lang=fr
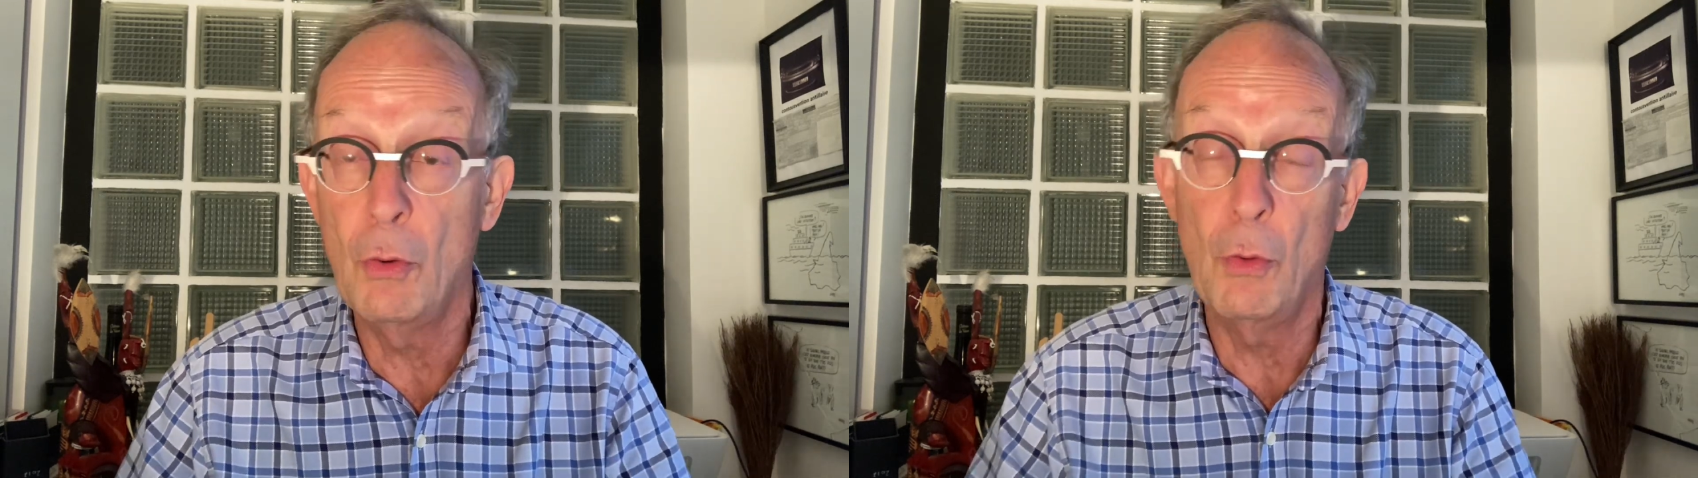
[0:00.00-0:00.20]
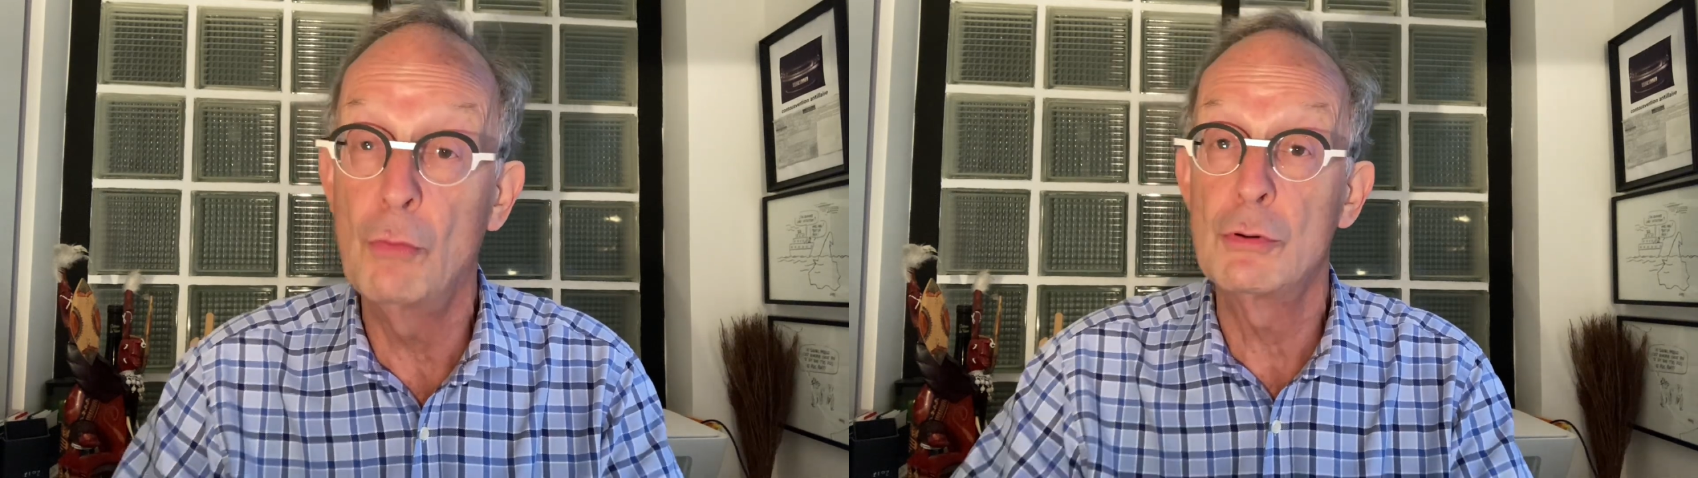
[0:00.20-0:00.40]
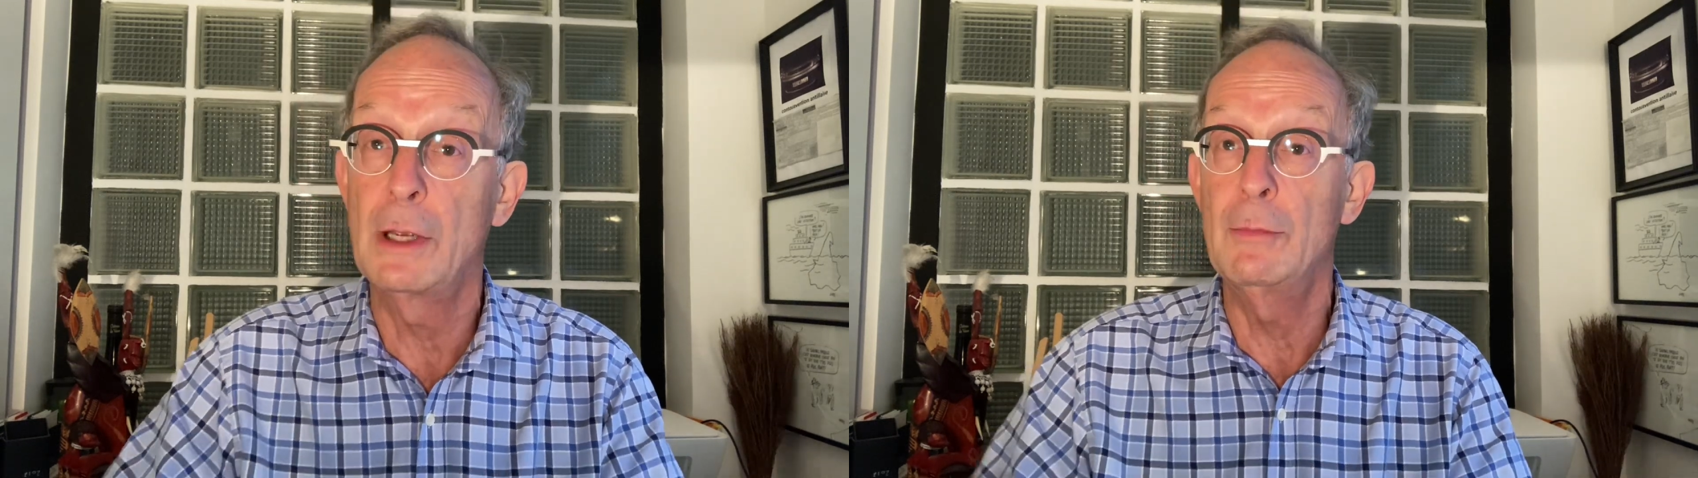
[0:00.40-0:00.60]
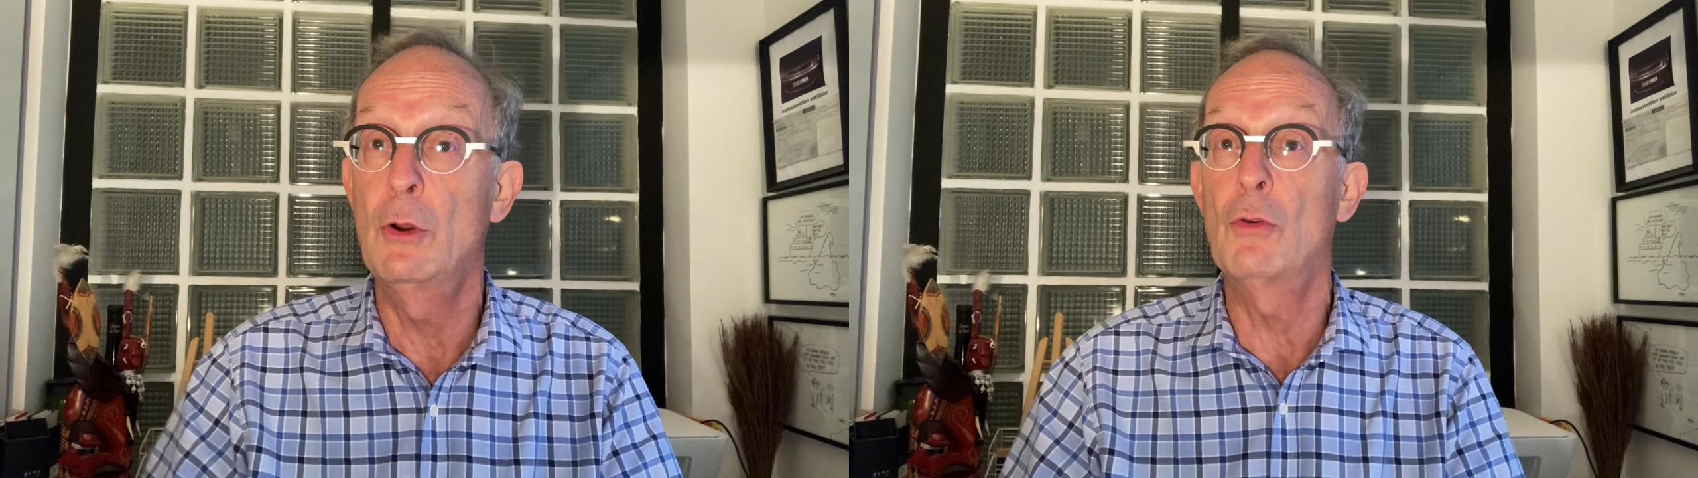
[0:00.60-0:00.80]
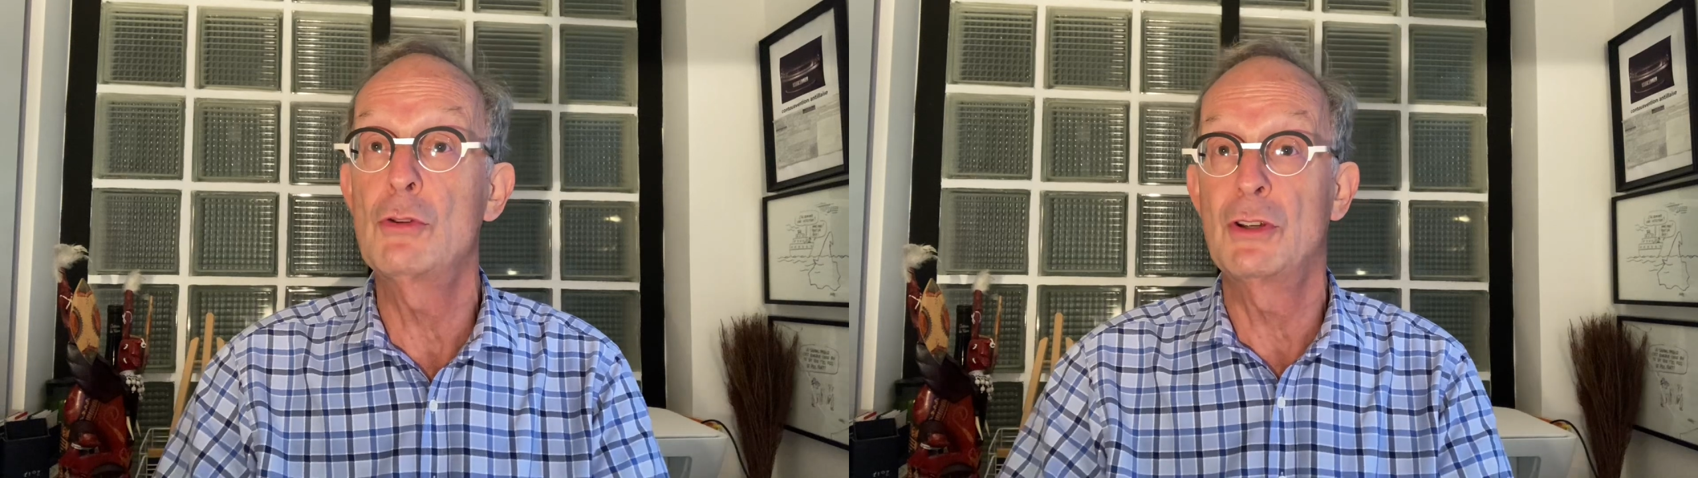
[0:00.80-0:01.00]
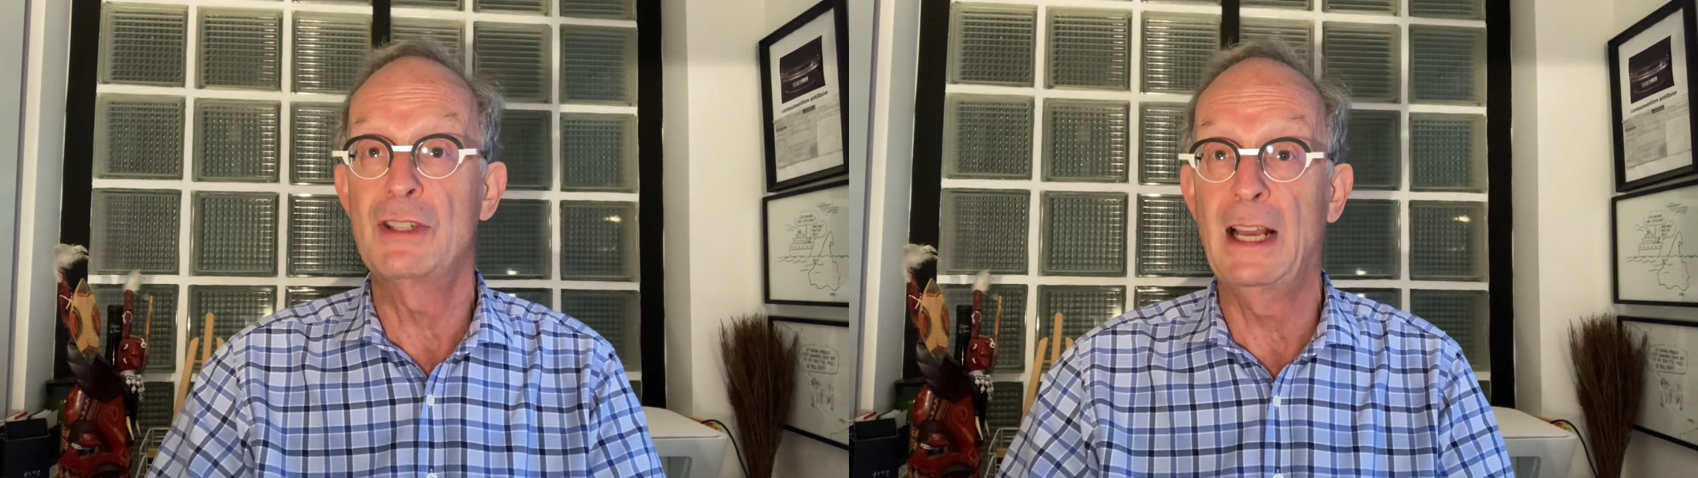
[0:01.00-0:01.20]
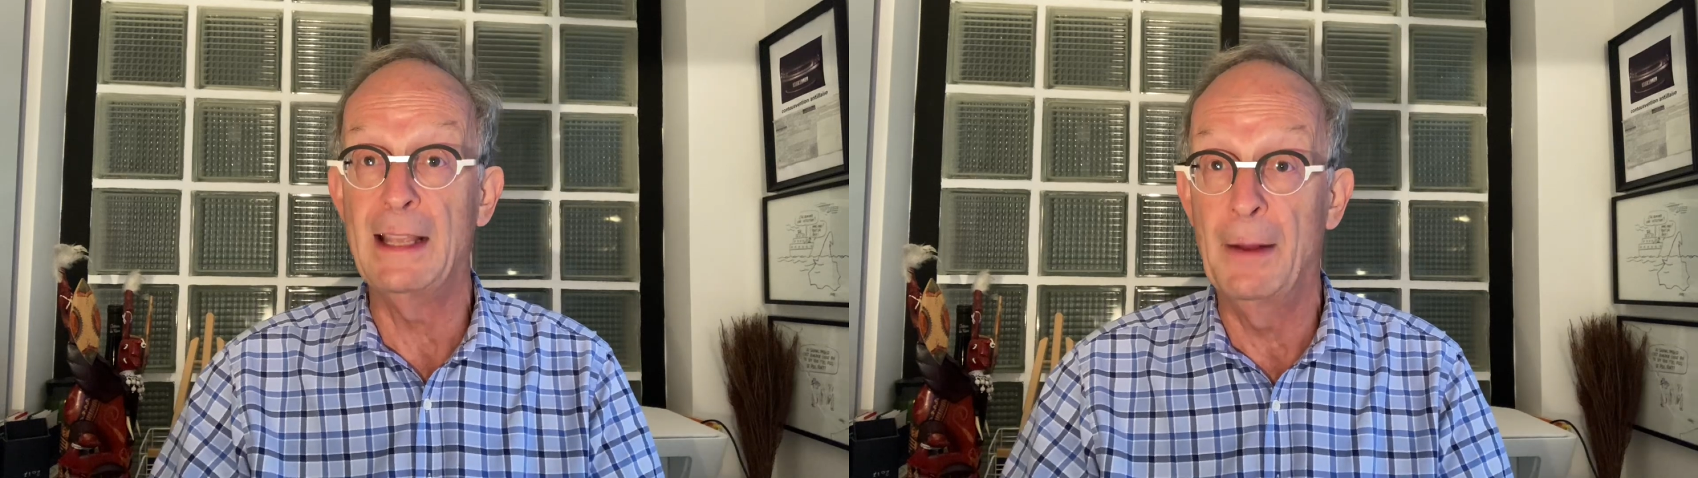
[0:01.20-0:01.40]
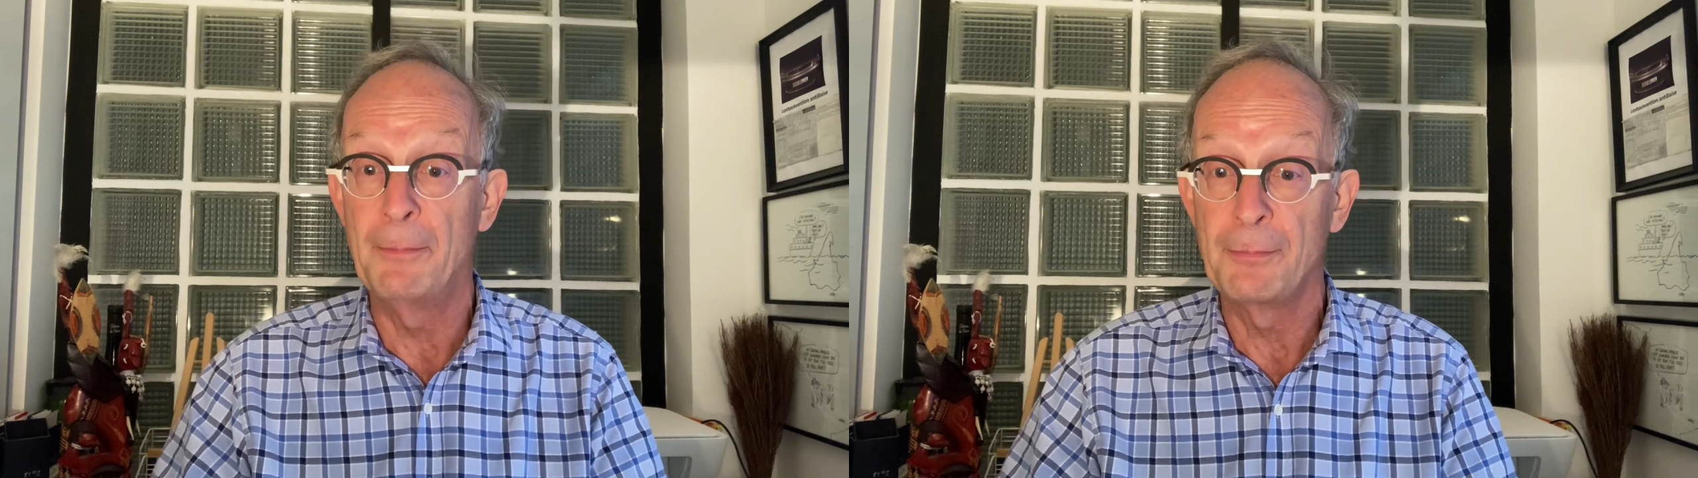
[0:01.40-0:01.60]
euros ou 5000 euros, j'en sais
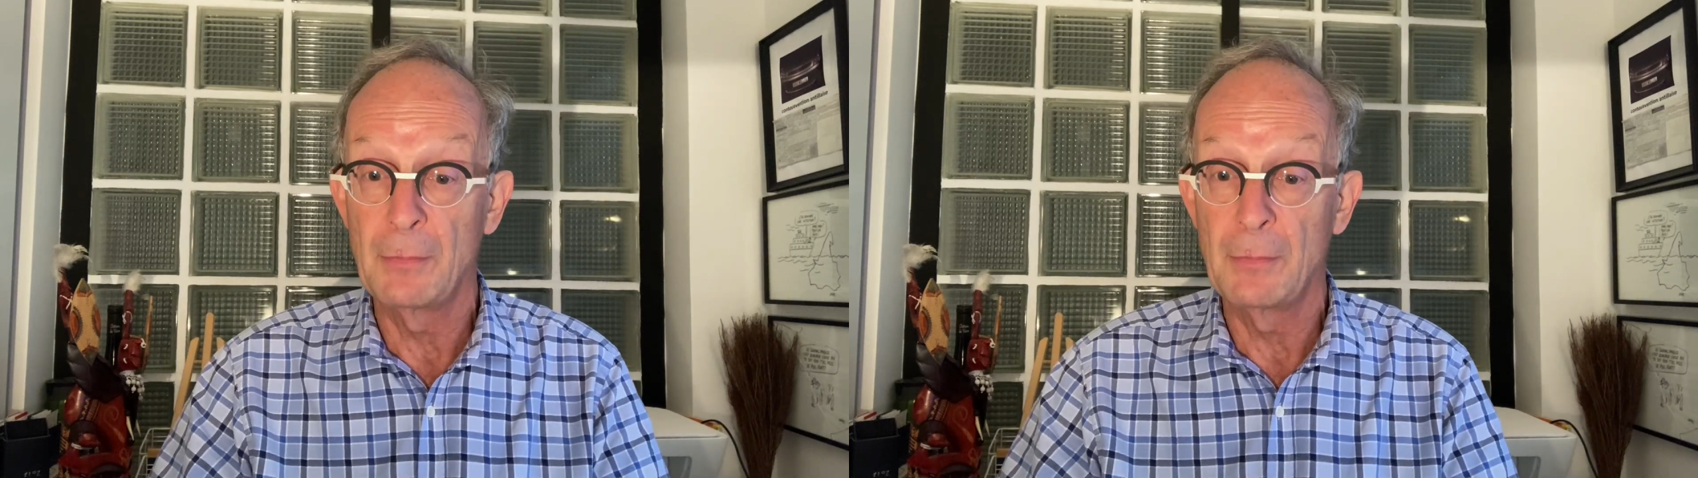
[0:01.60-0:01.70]
rien.